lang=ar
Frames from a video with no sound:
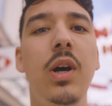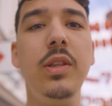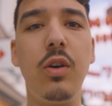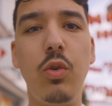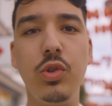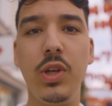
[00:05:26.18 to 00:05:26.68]

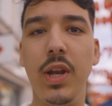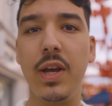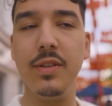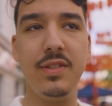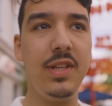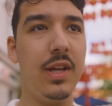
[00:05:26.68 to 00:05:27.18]
هذا خوتي راه
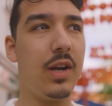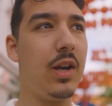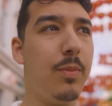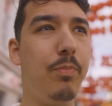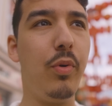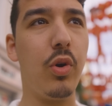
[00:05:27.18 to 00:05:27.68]
خنزير
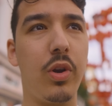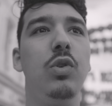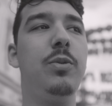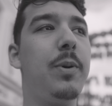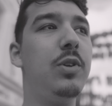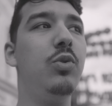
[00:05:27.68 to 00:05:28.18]
راه بور
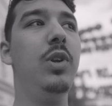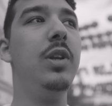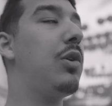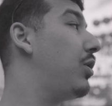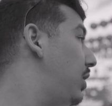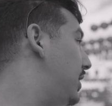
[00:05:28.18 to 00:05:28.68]
واش بغيتوني
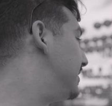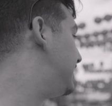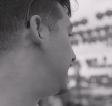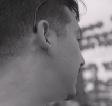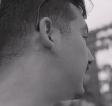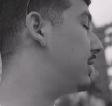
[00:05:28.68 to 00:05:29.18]
ناكل
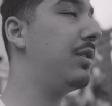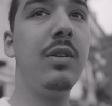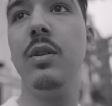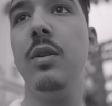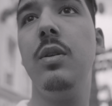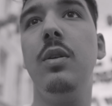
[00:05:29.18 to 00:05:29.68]
الخنزير
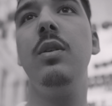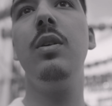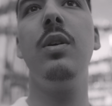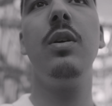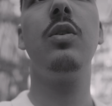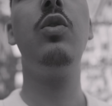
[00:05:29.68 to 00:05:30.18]

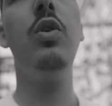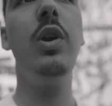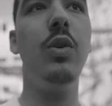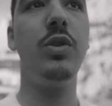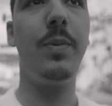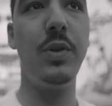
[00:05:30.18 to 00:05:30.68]
قول
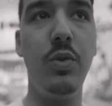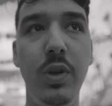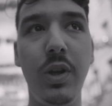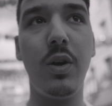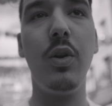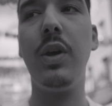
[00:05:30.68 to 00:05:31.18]
لي واش
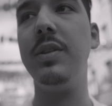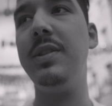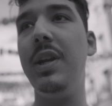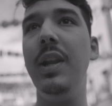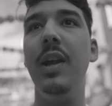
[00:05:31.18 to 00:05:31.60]
بغيتوني ناكل الخنزير